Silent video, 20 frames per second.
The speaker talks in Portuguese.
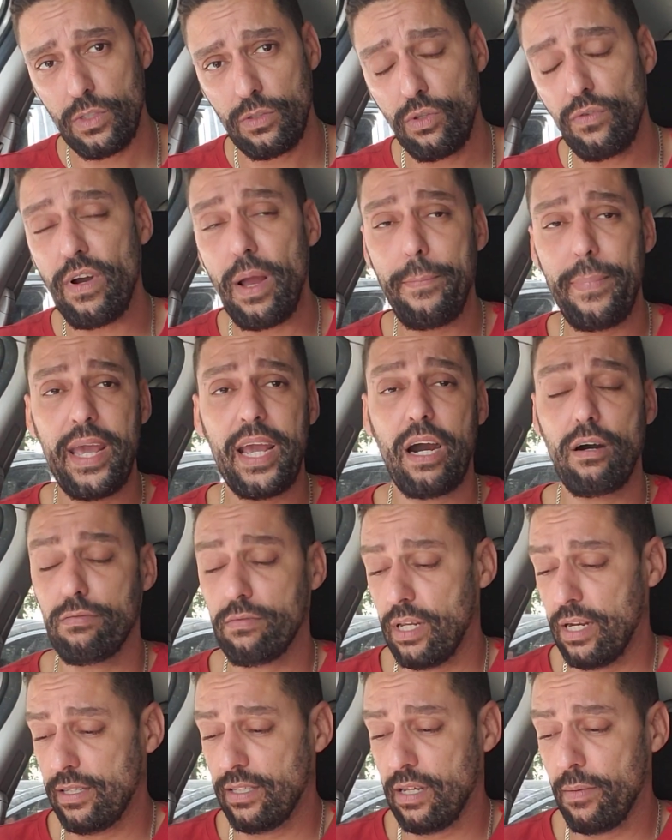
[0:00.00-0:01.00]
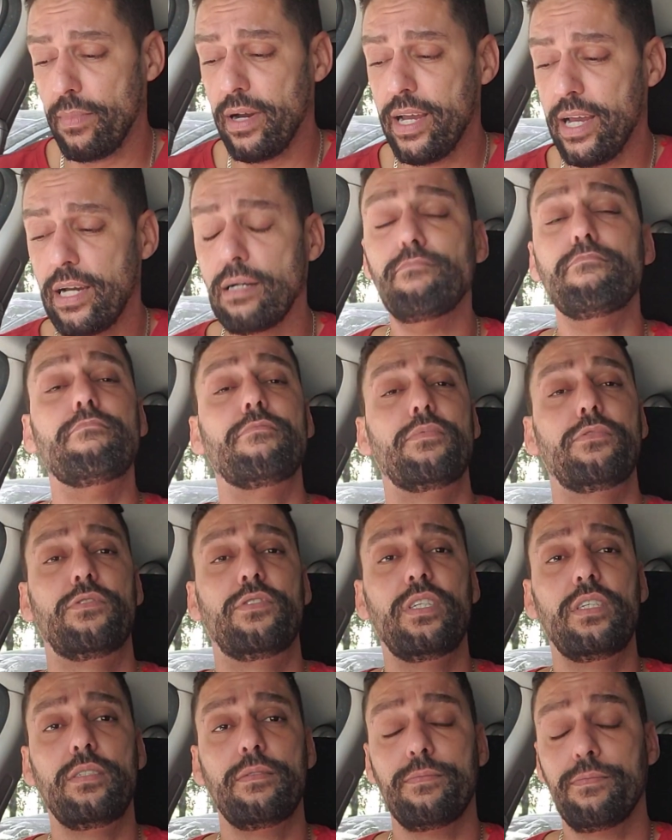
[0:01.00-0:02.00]
Tu vai pegar o trânsito amanhã?
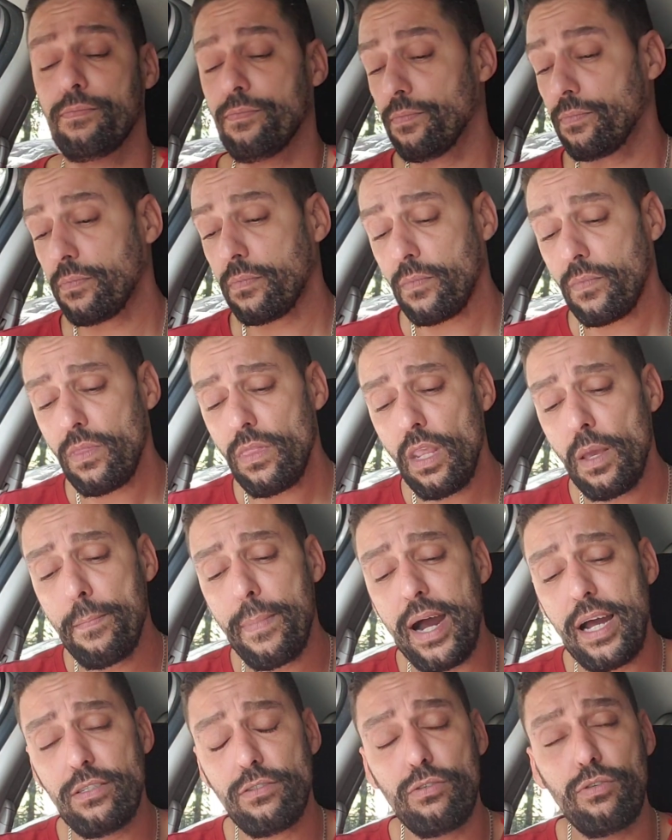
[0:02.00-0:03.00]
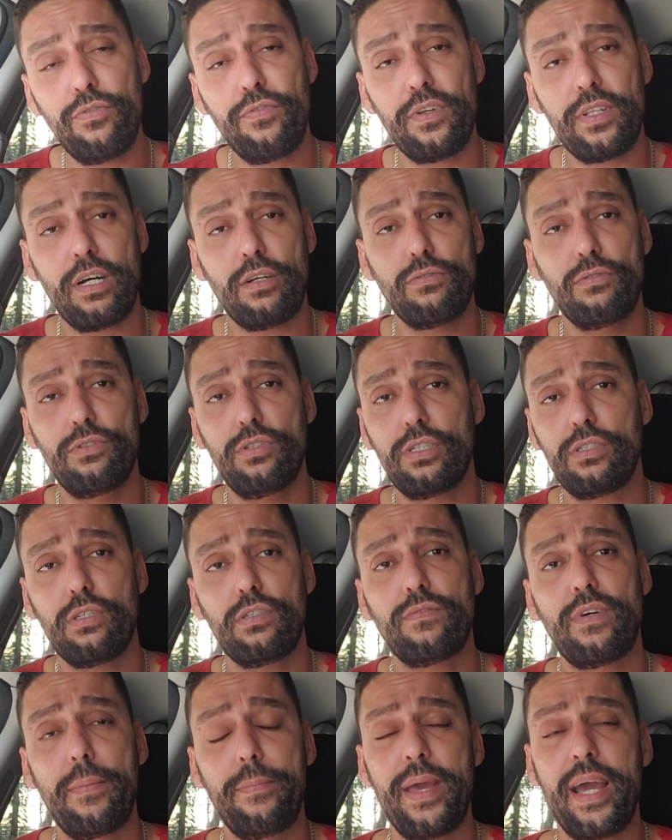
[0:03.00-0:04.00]
Sim. Mas o do final do dia tu
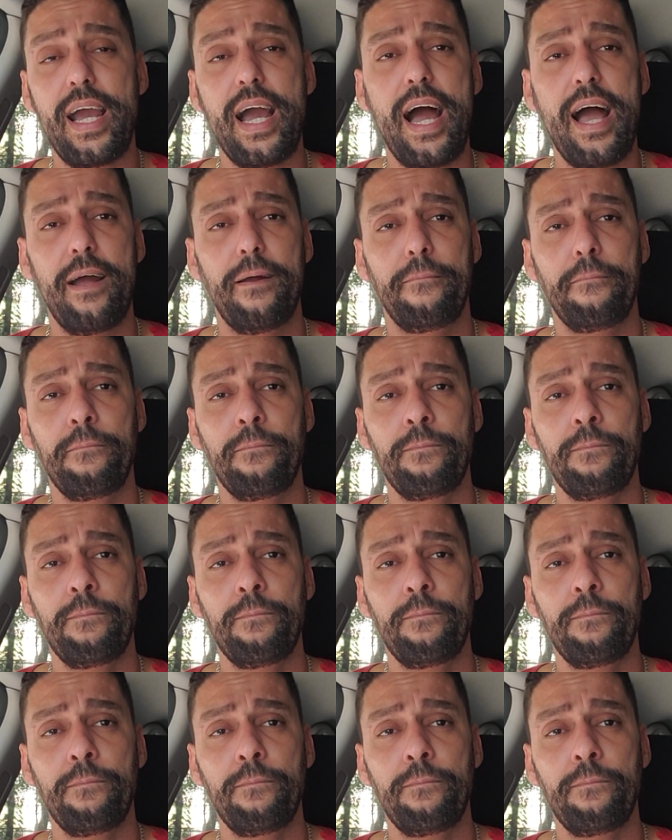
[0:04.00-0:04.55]
não vai pegar.